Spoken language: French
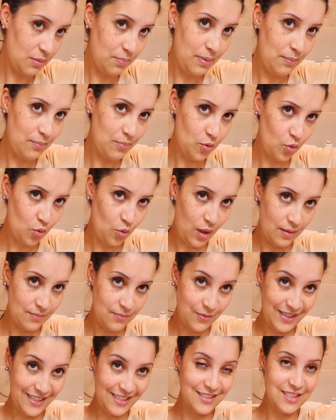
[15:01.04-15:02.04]
pas pourquoi.
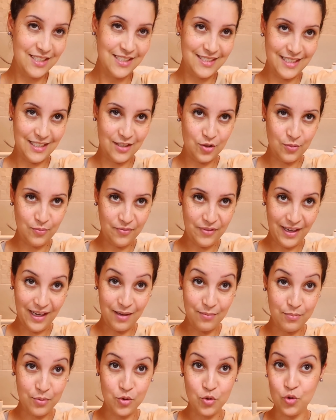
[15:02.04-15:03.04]
J'essaye de me faire
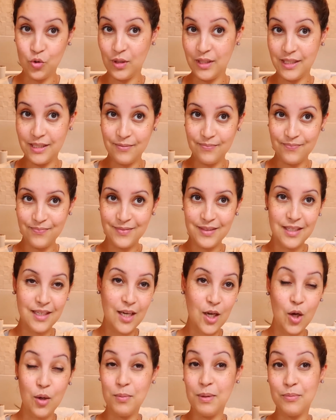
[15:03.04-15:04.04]
un peu jolie.
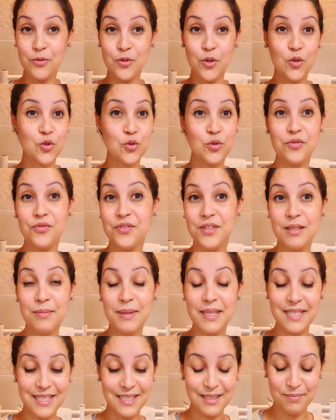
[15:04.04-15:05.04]
En même temps, je suis
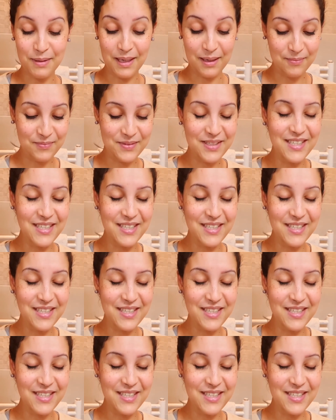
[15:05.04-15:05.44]
filmée, n'est-ce pas